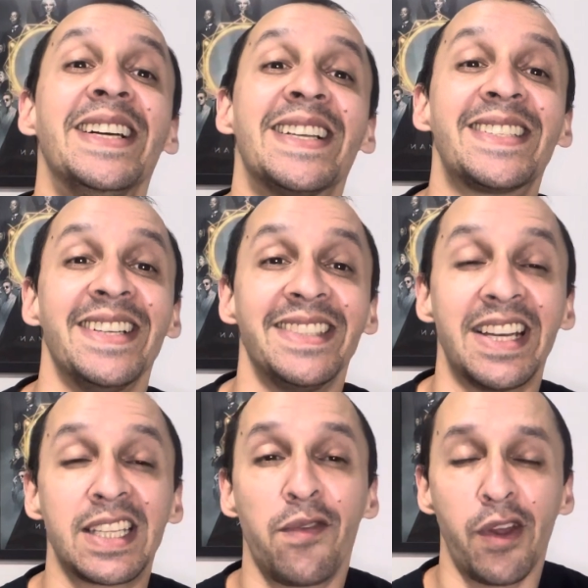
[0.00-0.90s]

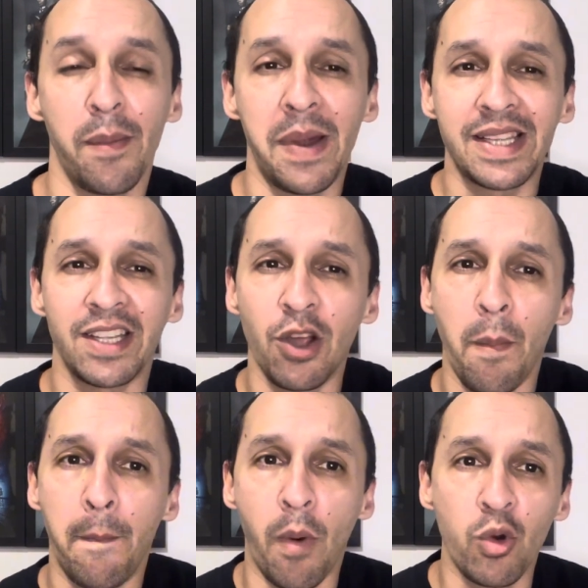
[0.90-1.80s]
Sanders, que foram aparecendo ao
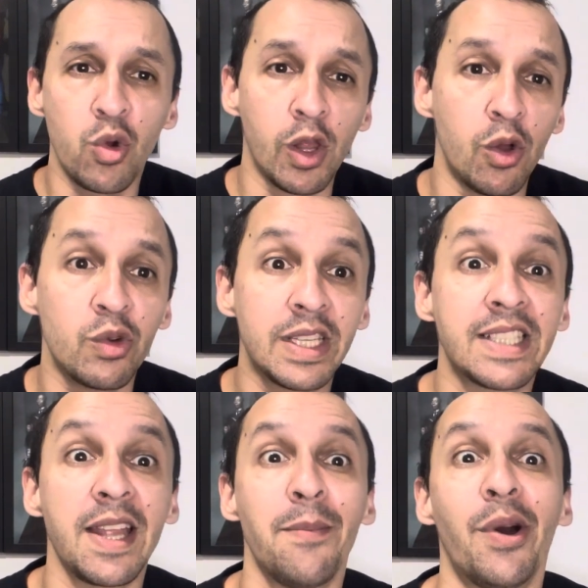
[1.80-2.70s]
pouco ao longo
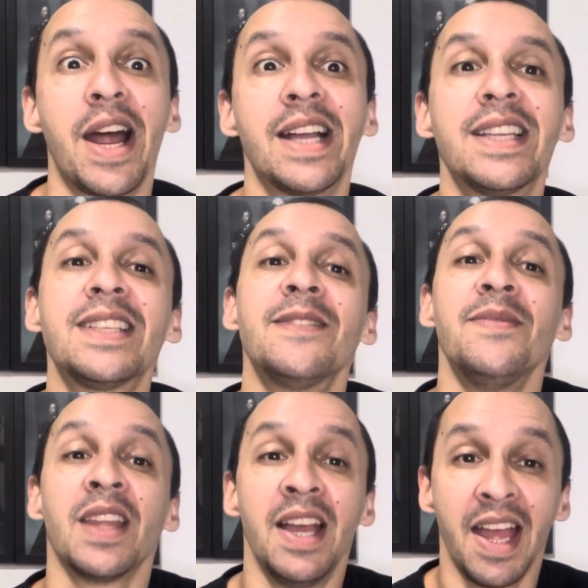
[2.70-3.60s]
das temporadas.
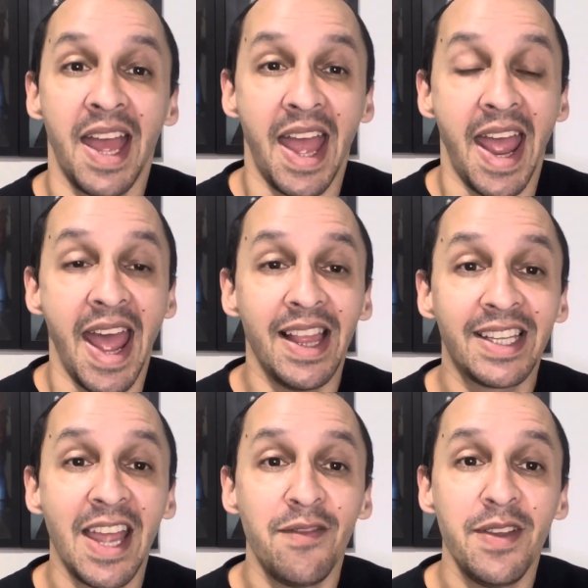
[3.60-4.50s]
Ela
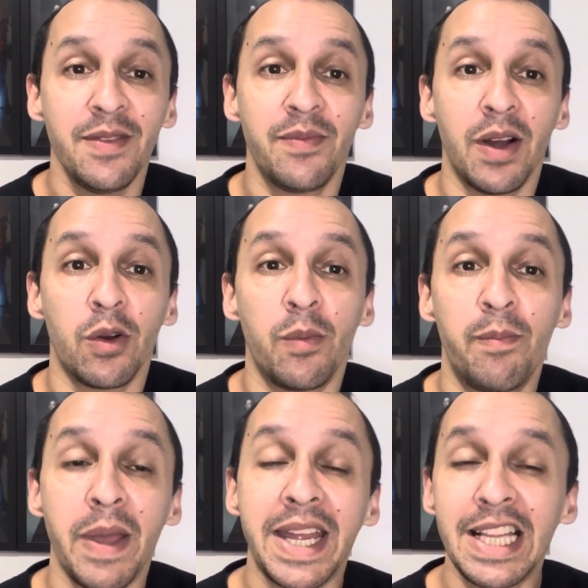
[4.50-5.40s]
teve uh,
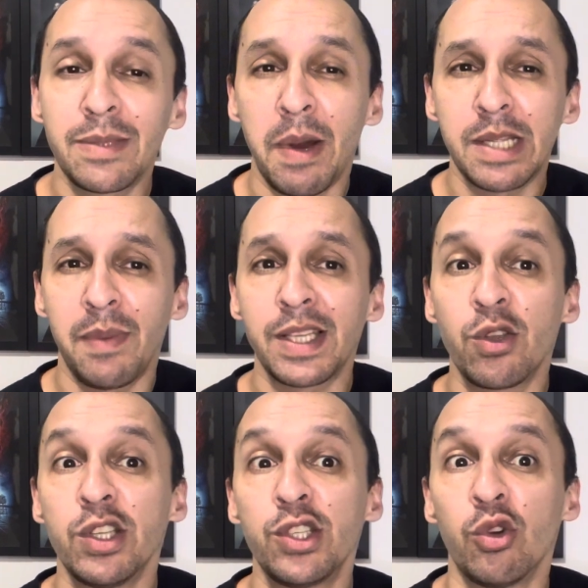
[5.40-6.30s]
pequenas
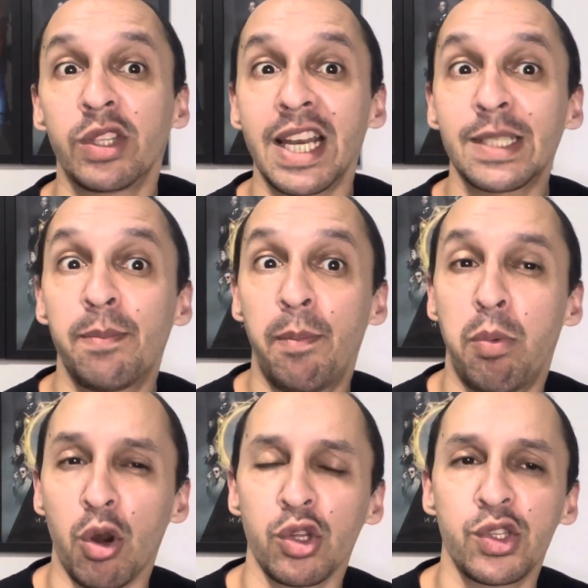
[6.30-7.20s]
participações em outras
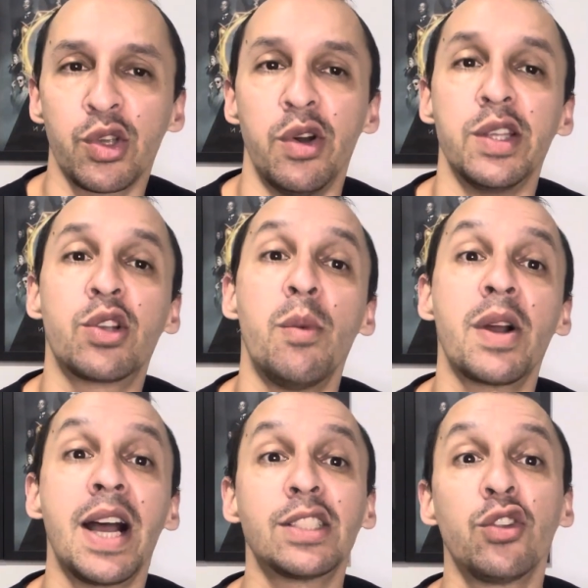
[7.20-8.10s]
produções, como o
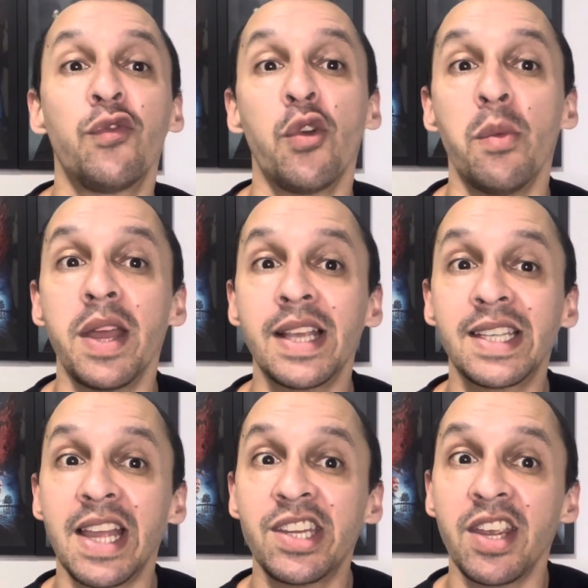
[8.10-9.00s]
caso do filme
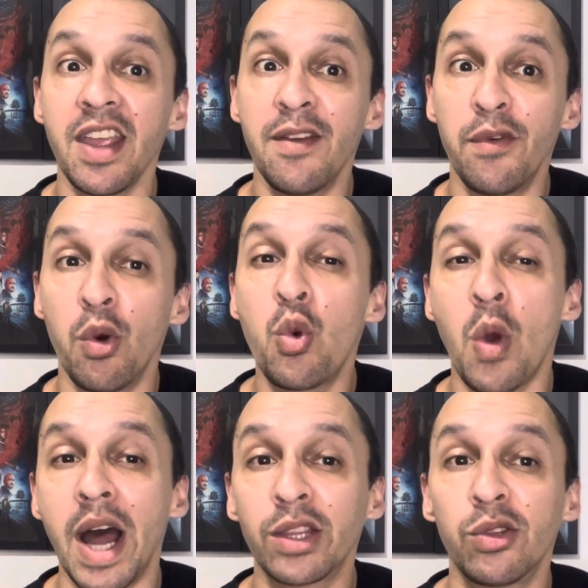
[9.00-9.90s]
Resident Evil
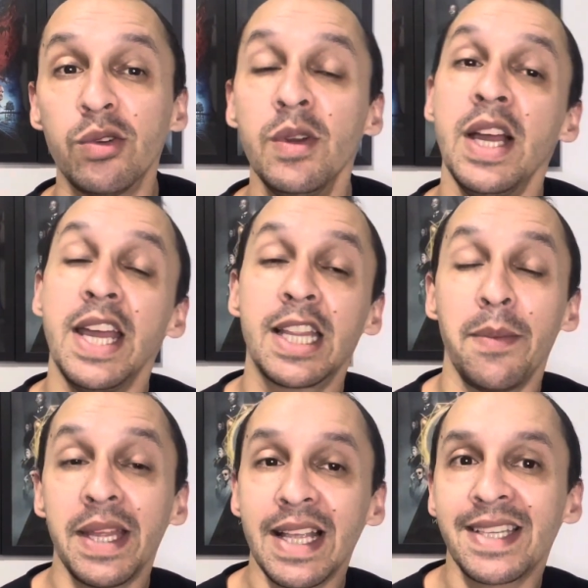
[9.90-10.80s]
4 e
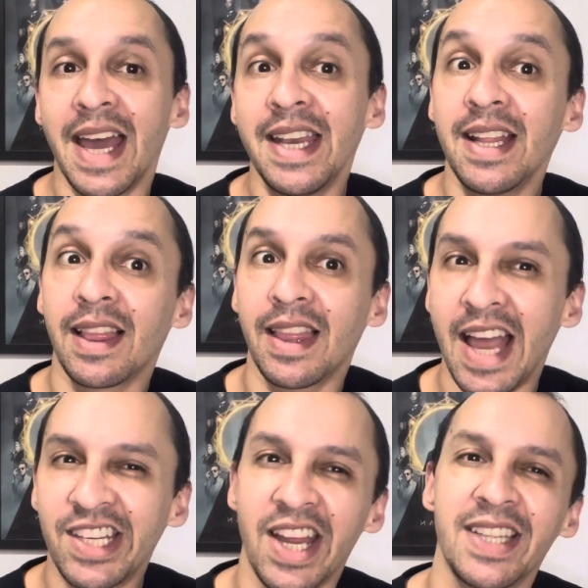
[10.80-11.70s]
também na série
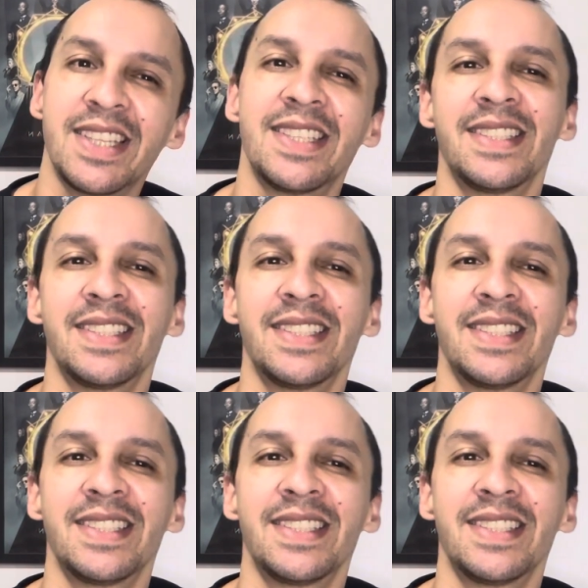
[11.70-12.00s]
Legends.